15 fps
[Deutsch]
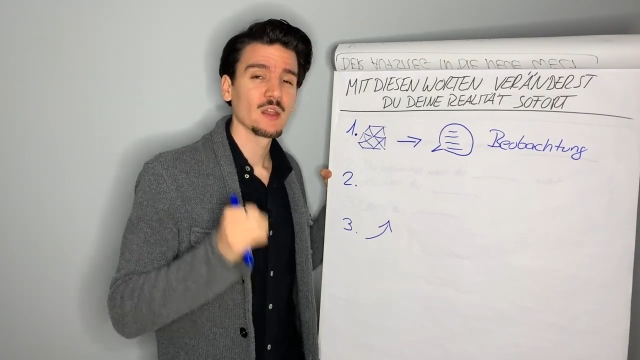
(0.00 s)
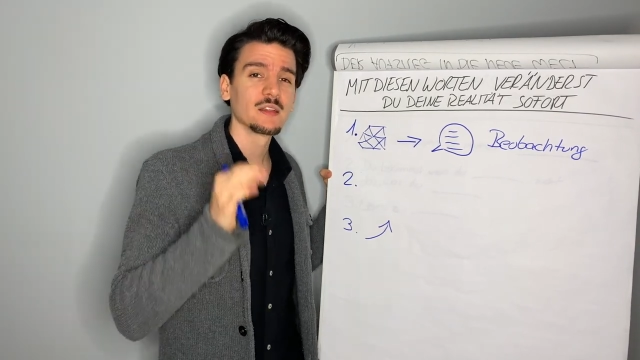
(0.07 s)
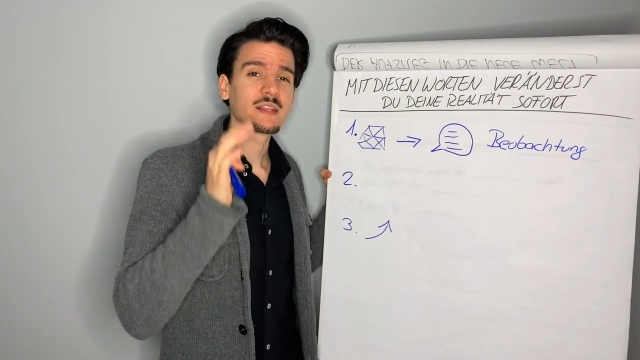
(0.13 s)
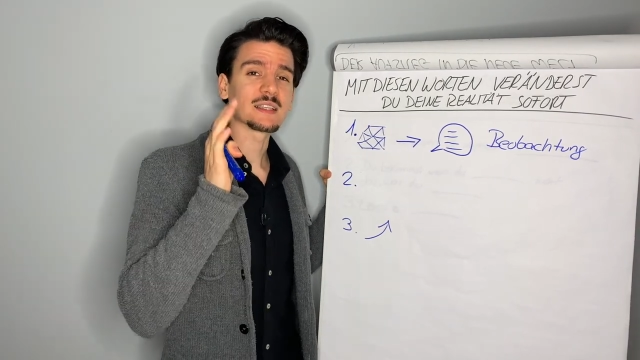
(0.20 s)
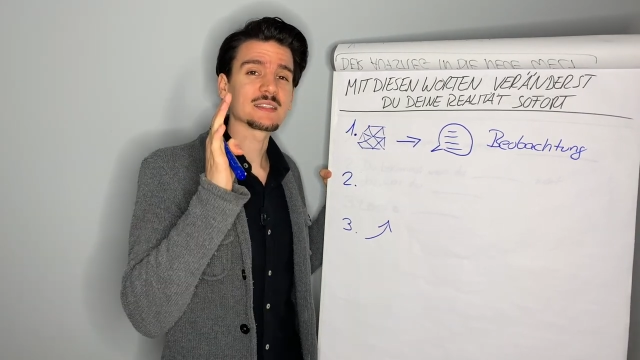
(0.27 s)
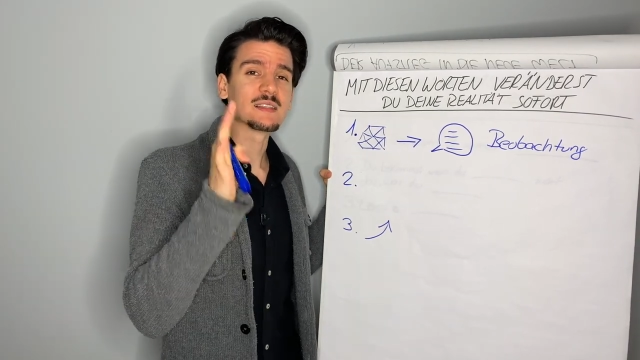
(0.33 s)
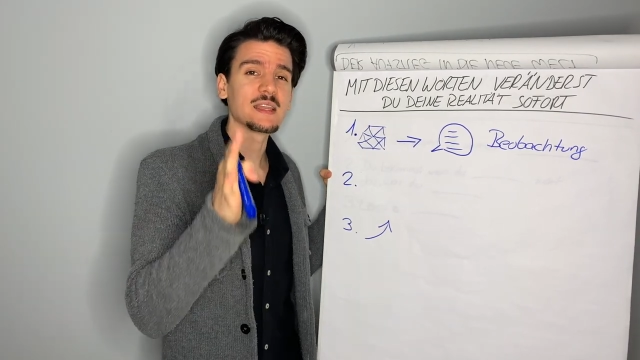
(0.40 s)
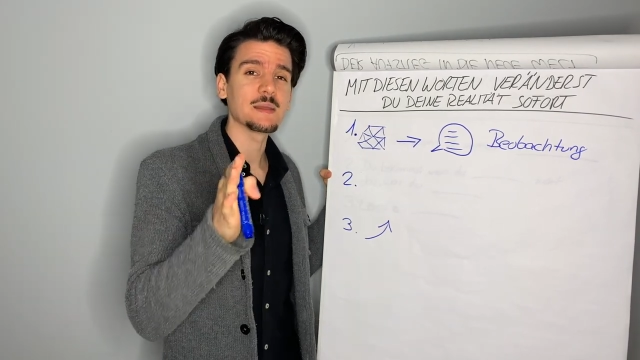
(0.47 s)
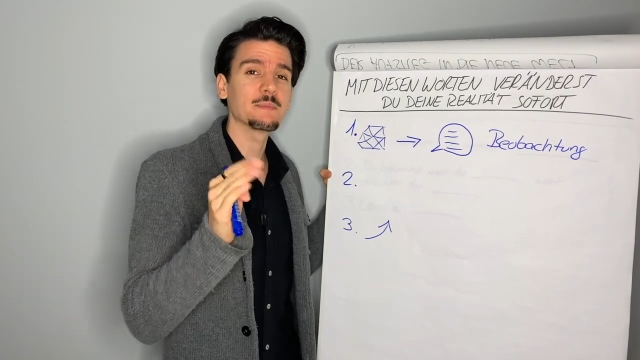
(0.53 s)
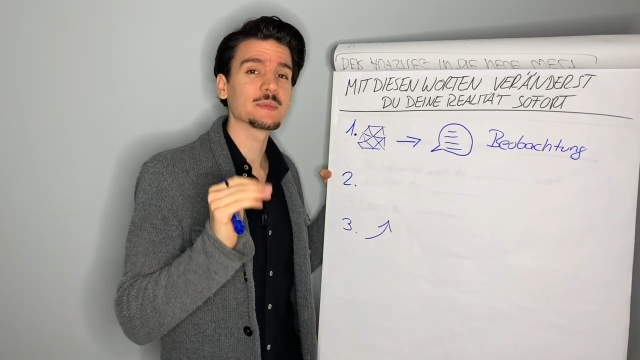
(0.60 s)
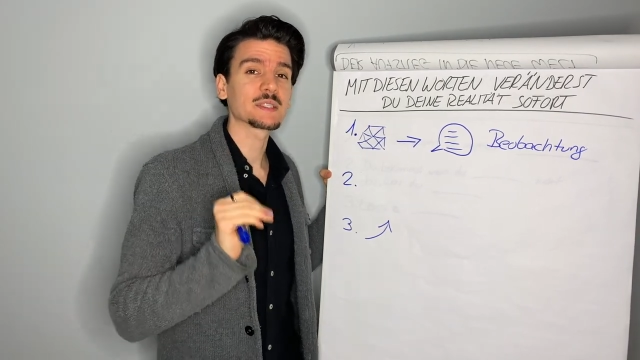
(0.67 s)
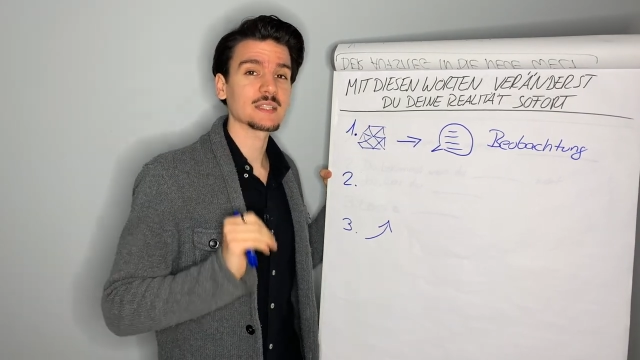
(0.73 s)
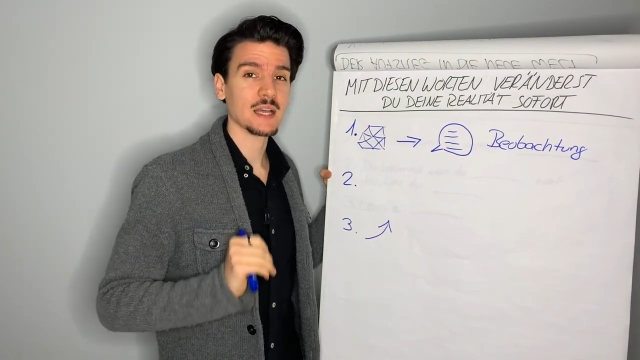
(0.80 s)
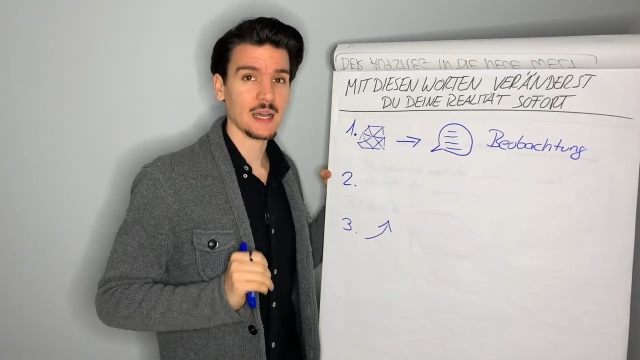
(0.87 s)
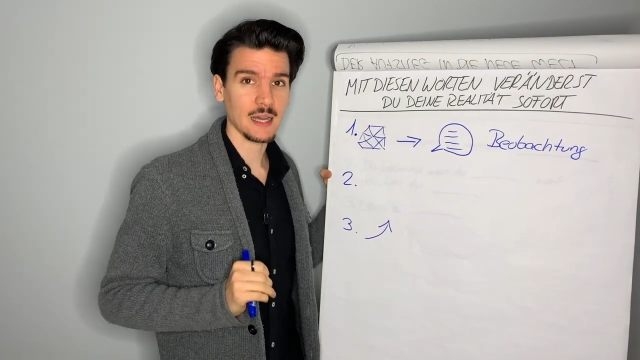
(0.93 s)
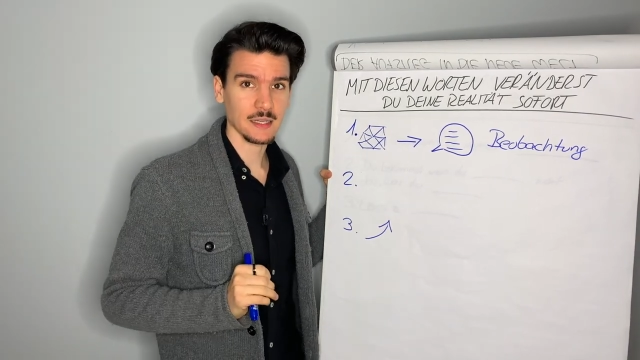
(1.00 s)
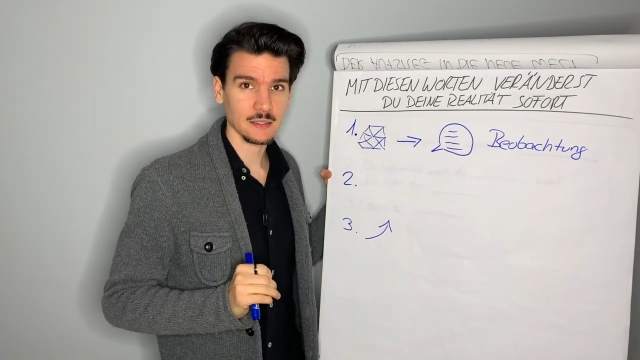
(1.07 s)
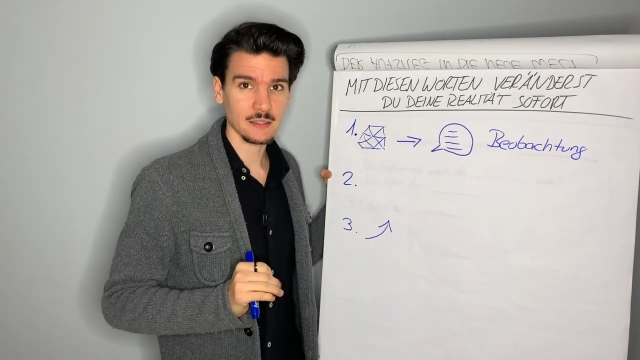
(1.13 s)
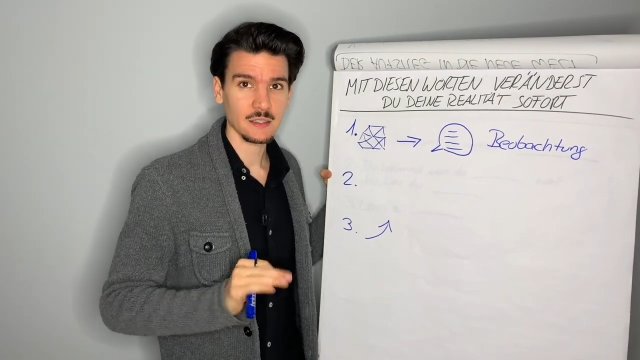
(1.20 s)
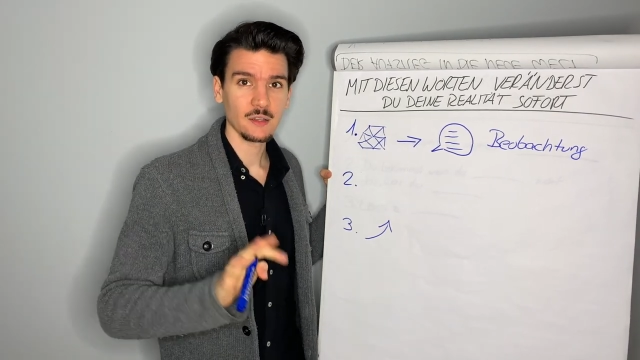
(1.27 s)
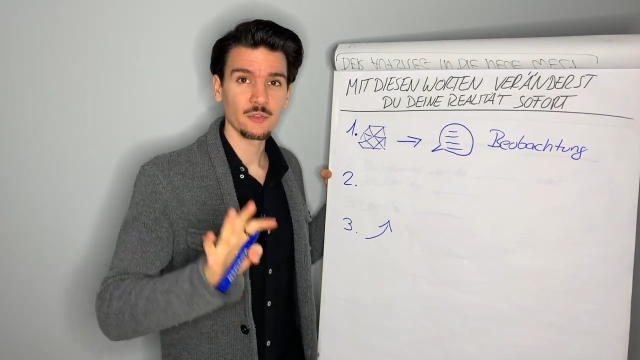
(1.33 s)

das Leben ist hart.